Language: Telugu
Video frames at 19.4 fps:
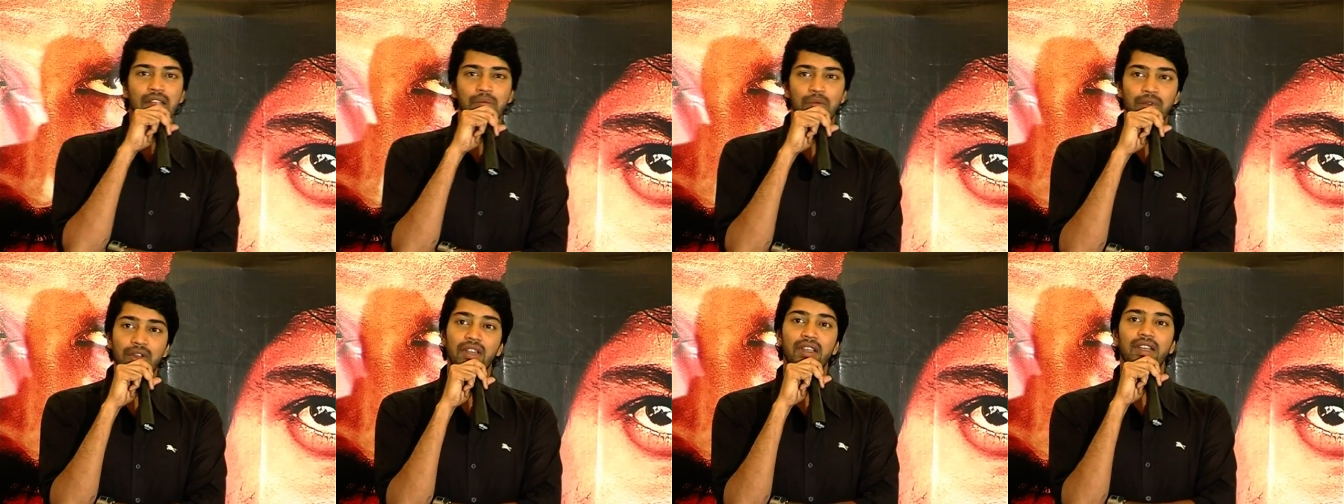
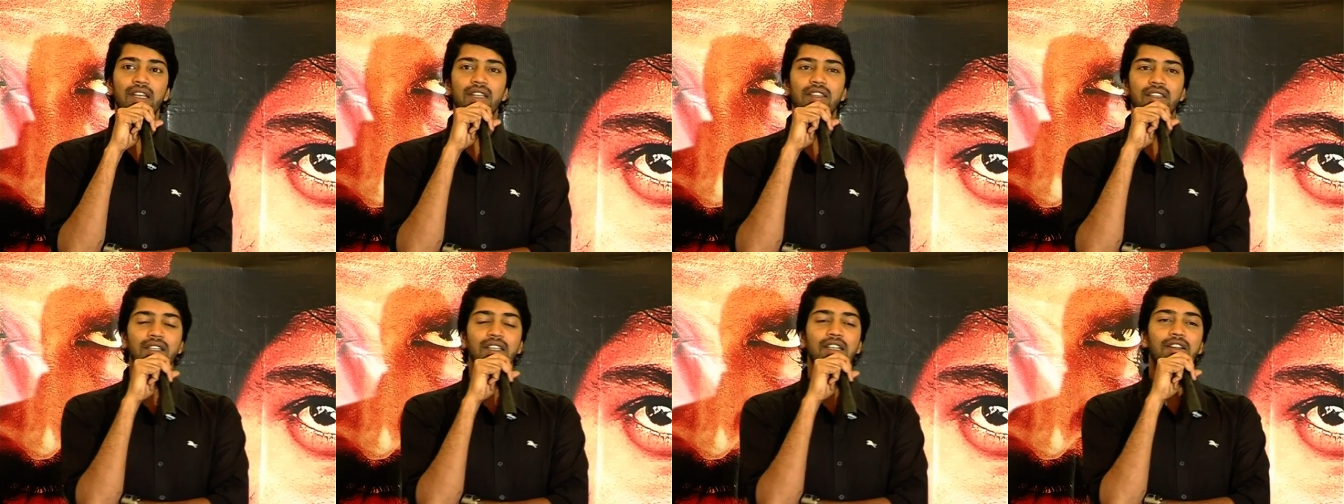ముఖ్యంగా
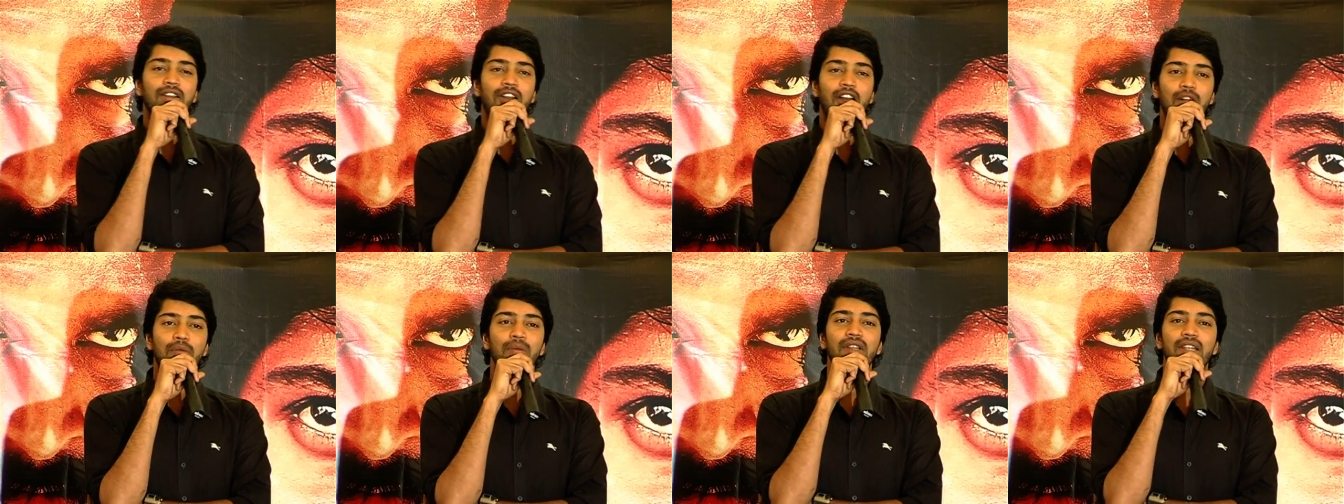ఎందుకంటే
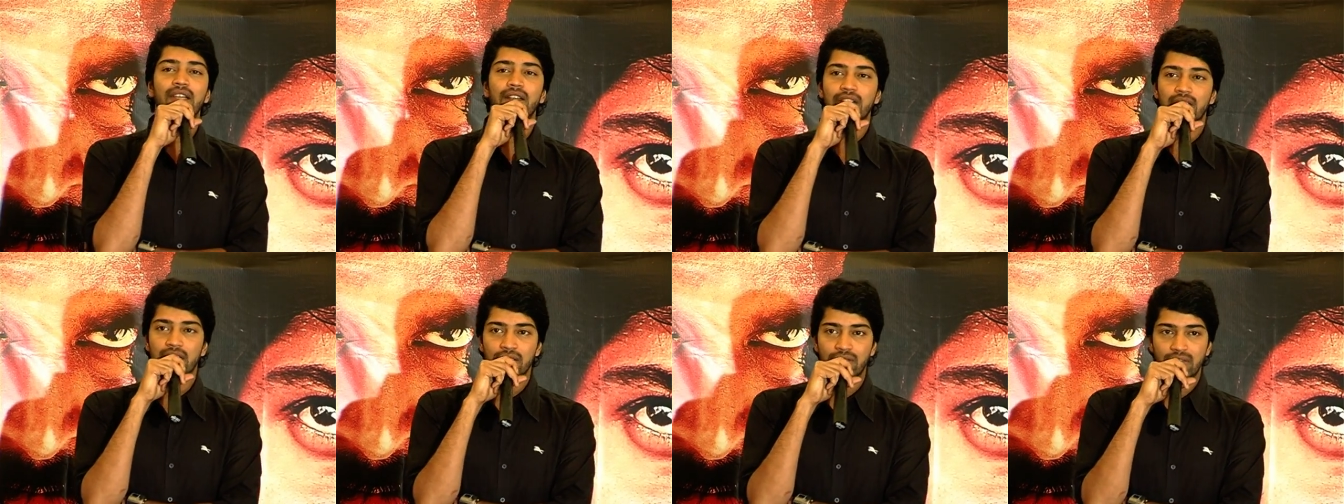కామెడీ
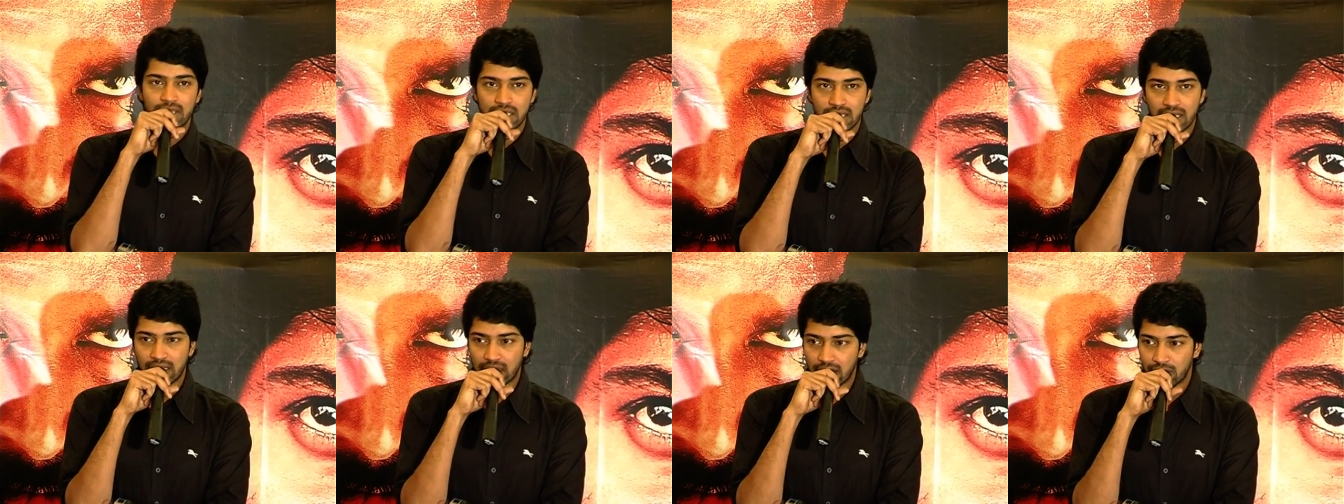అండి అంటే
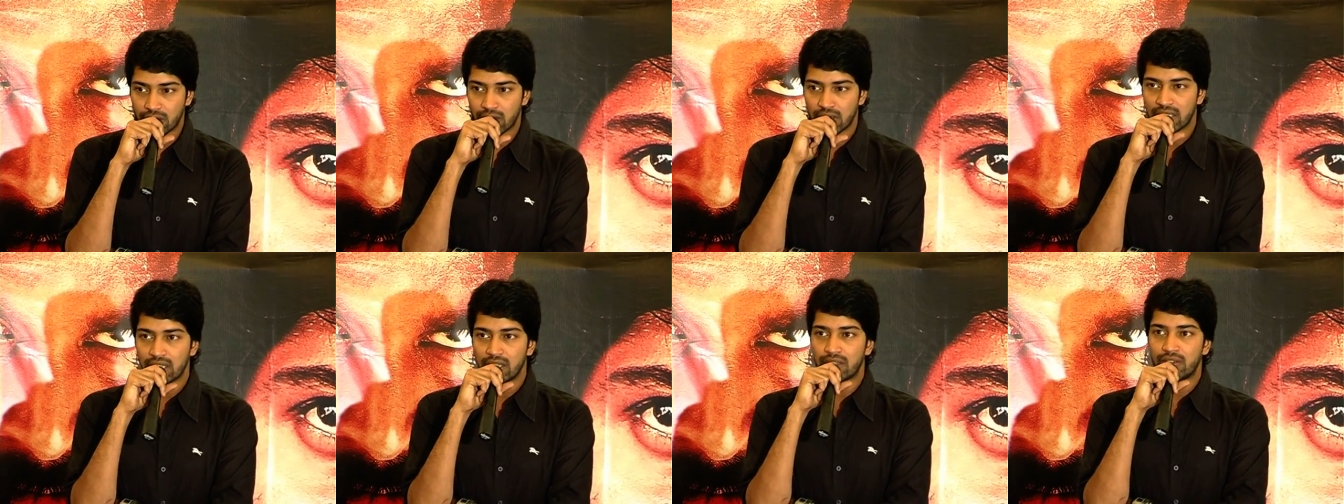ఫస్ట్ ఇక్కడ
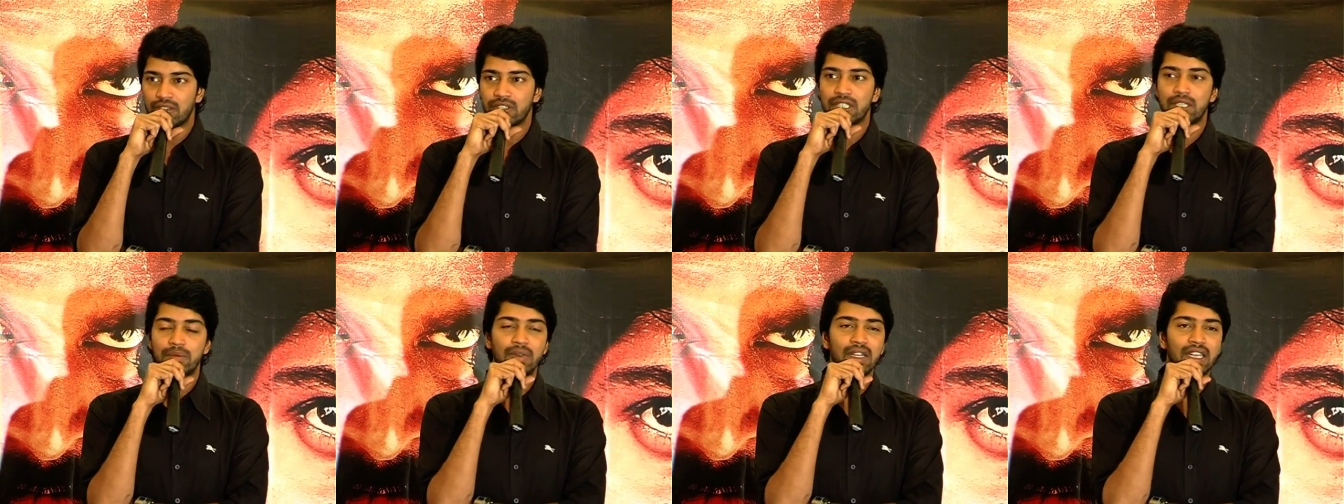కూడా తెలుగు
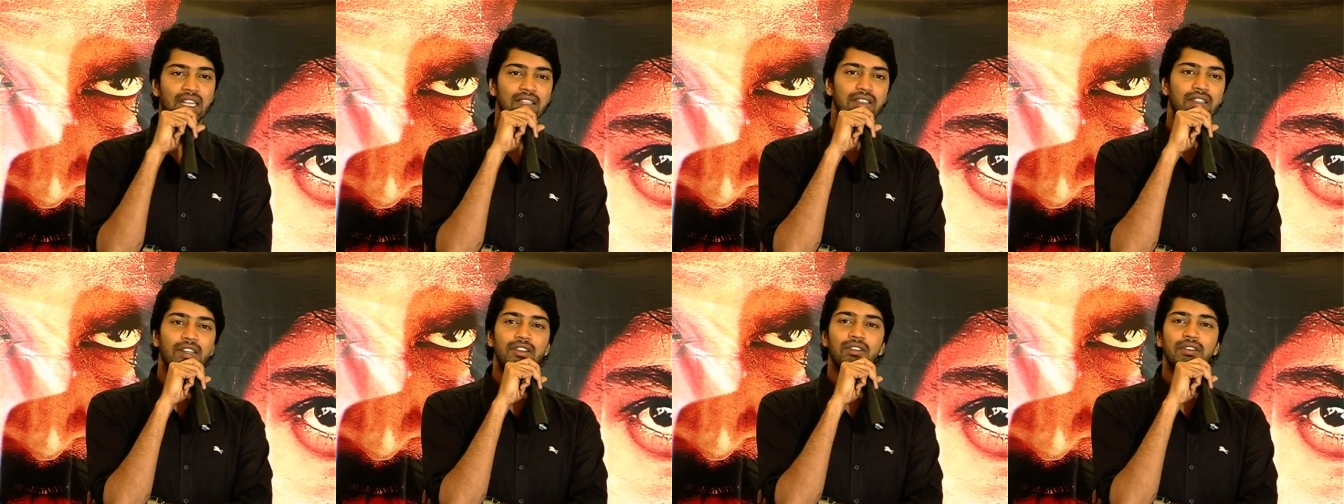వచ్చేటప్పటికి
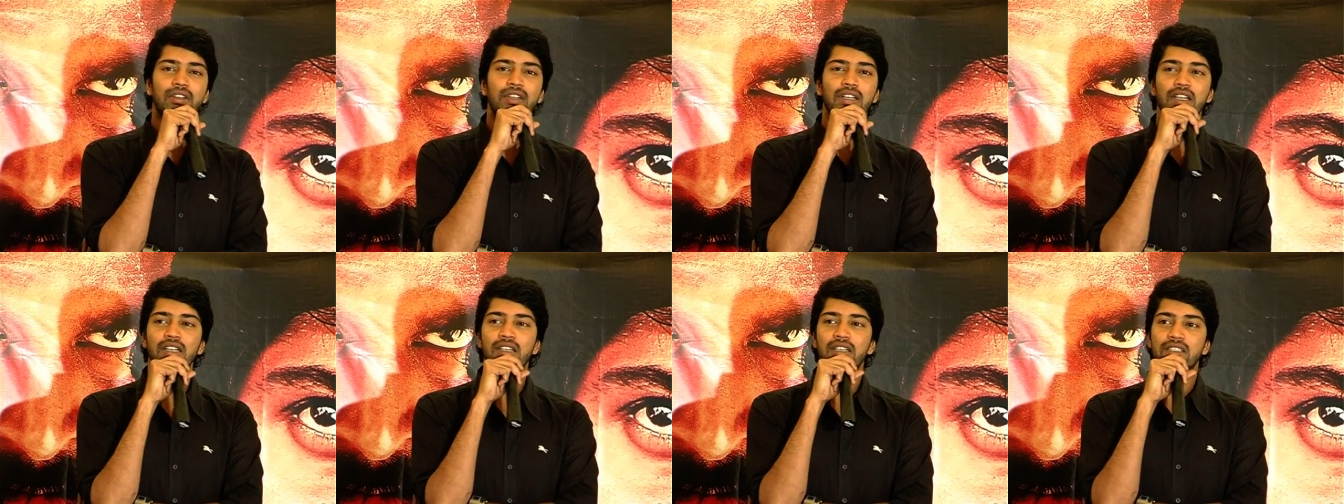అందరూ
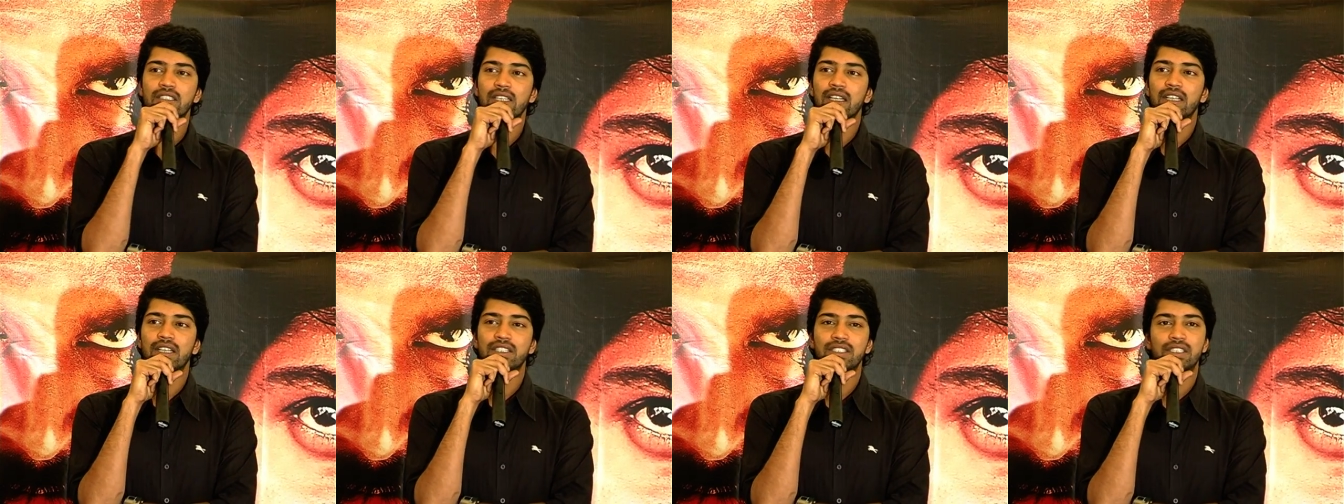ఏమనుకున్నారంటే
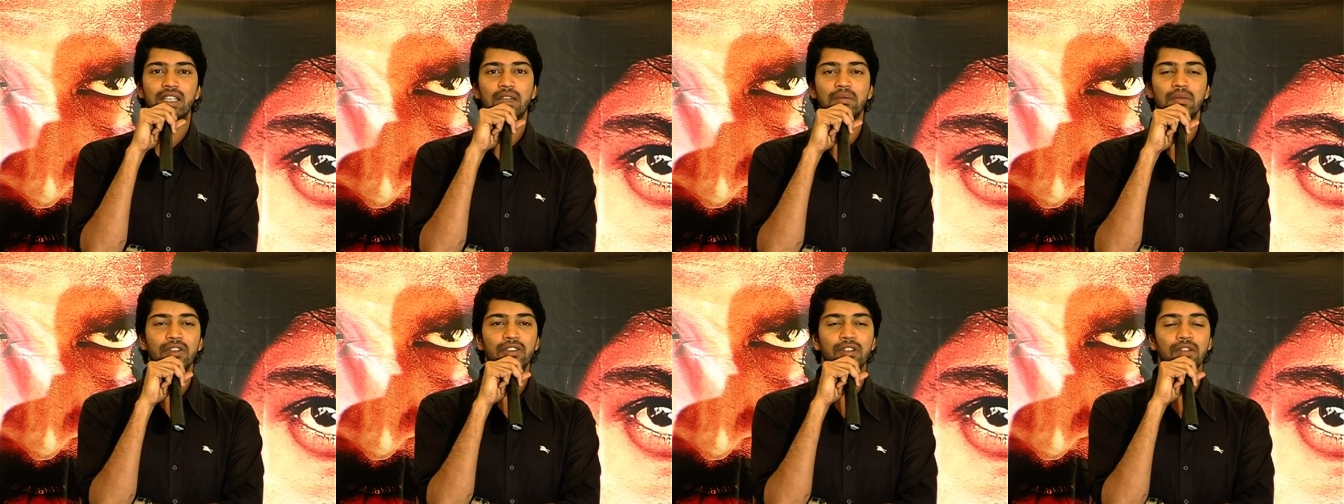సంఘర్షణ
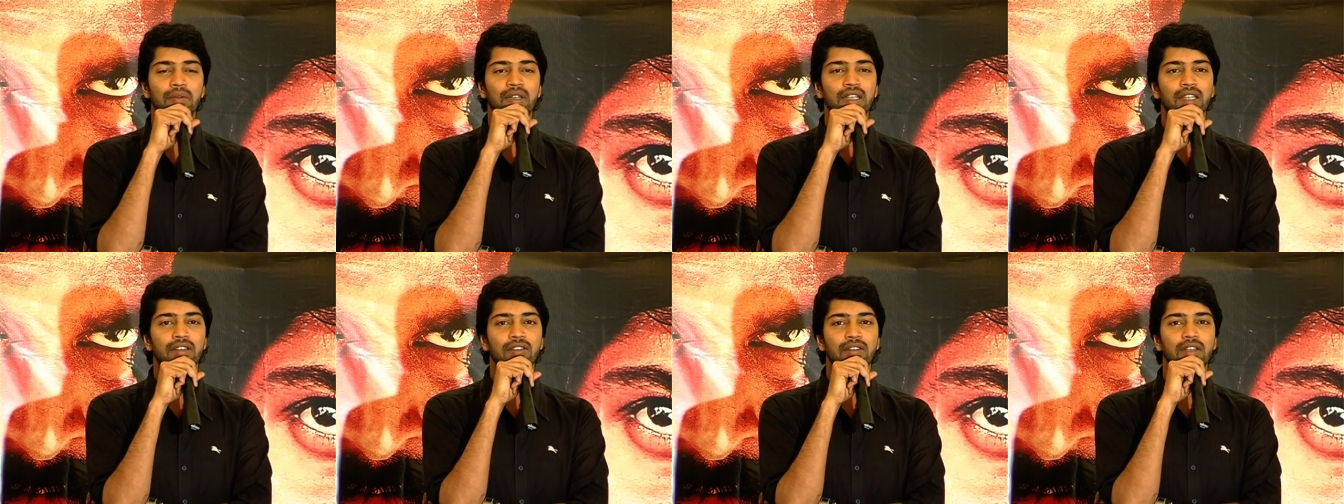మేము ఎందుకు
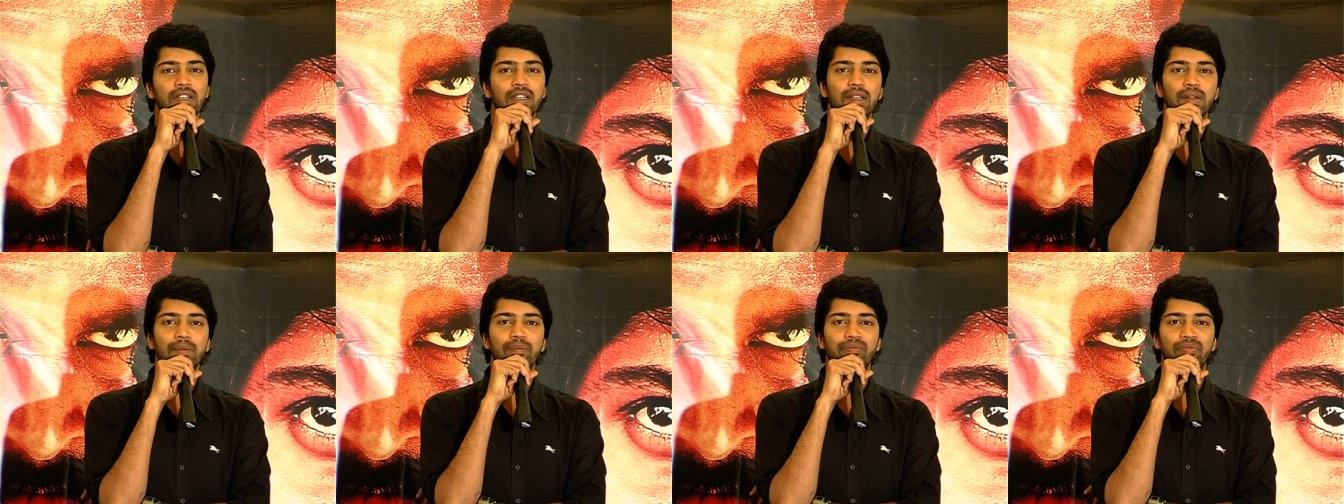పెట్టామంటే